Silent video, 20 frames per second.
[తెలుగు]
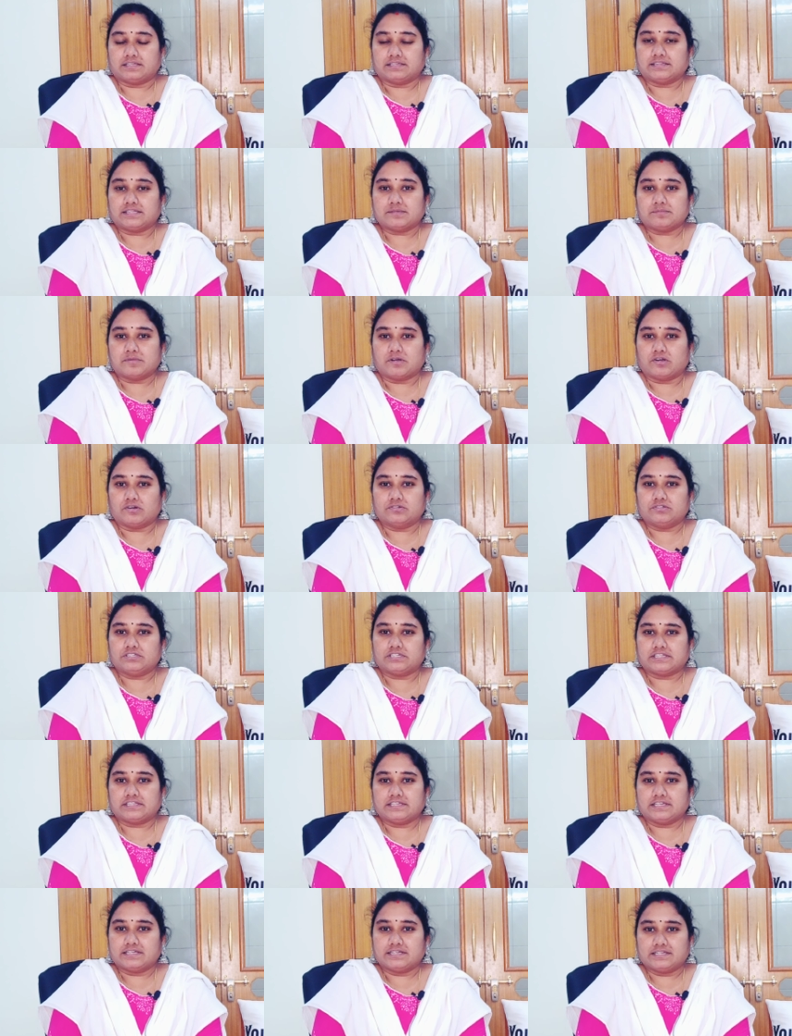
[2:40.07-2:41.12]
అంత
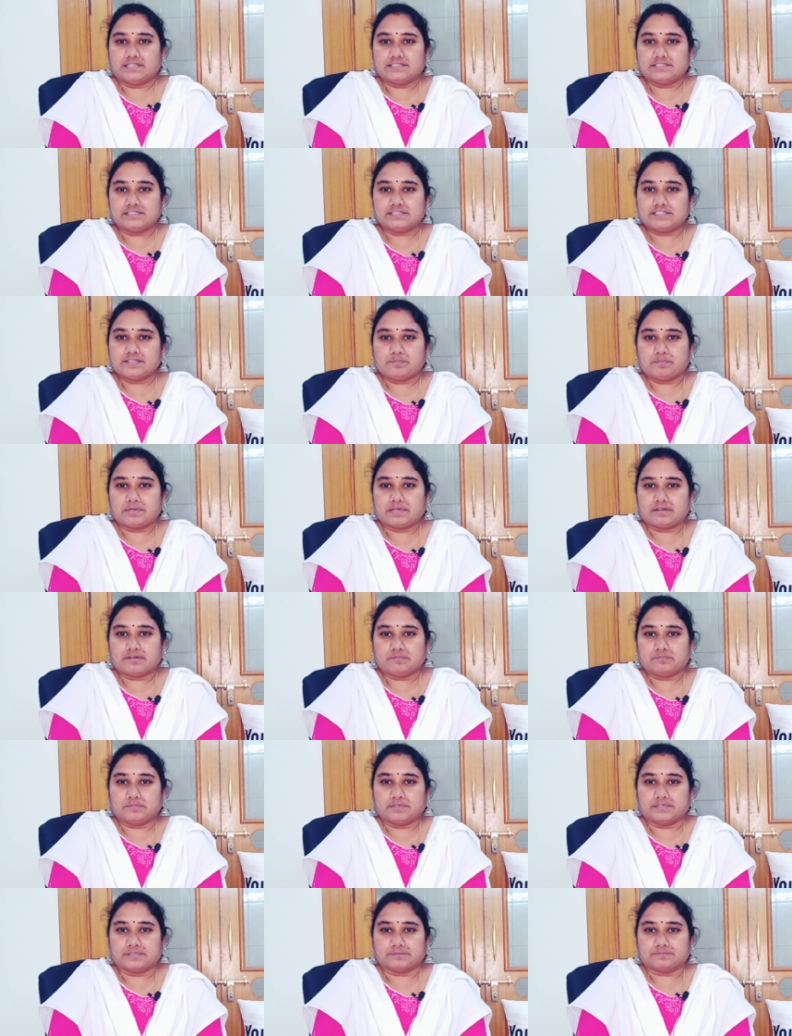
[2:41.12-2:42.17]
బాగుంటుంది అనేసి
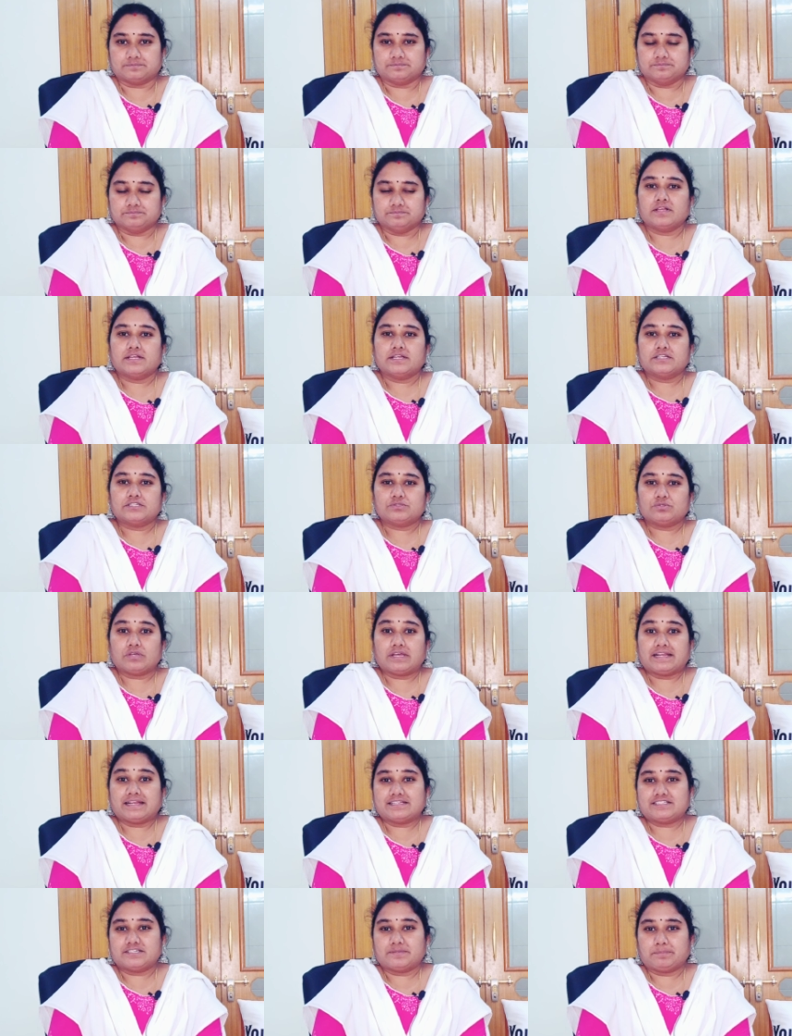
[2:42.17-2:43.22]
చెప్పారనమాట సో
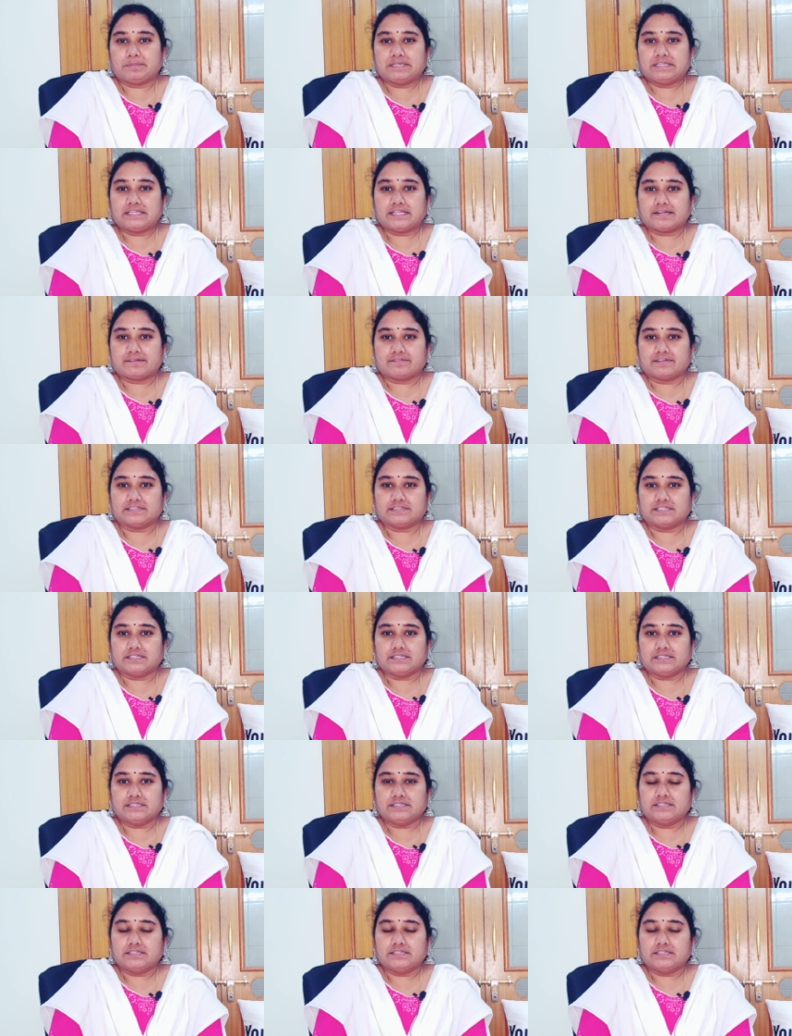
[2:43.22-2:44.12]
అలా చెప్పిన తర్వాత